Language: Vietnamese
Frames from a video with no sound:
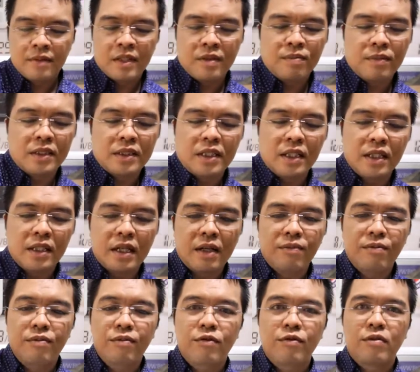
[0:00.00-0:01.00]
Mình sẽ
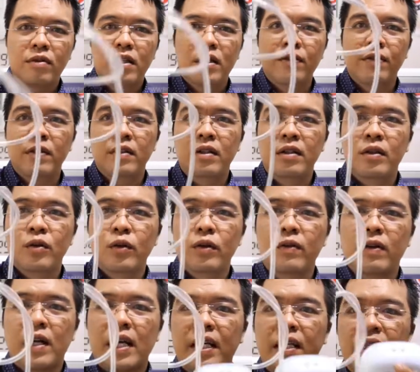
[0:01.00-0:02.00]
cắm cái chui
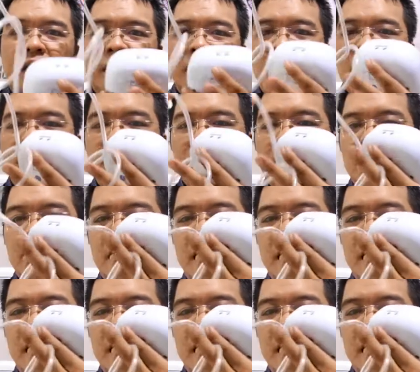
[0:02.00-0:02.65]
vào đây thì